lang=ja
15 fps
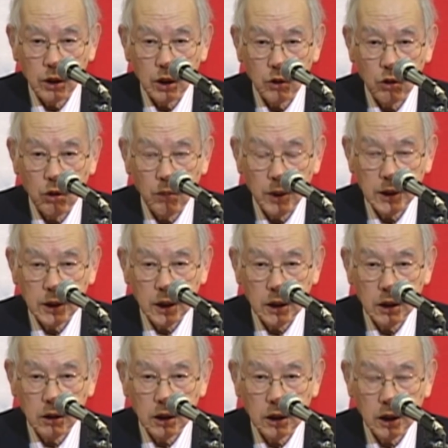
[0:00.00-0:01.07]
それを間違いな
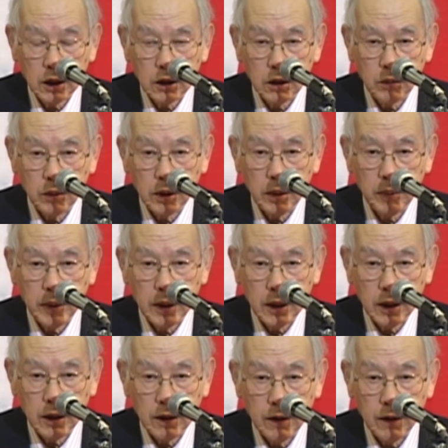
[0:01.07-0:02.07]
く働かせるものに見えない。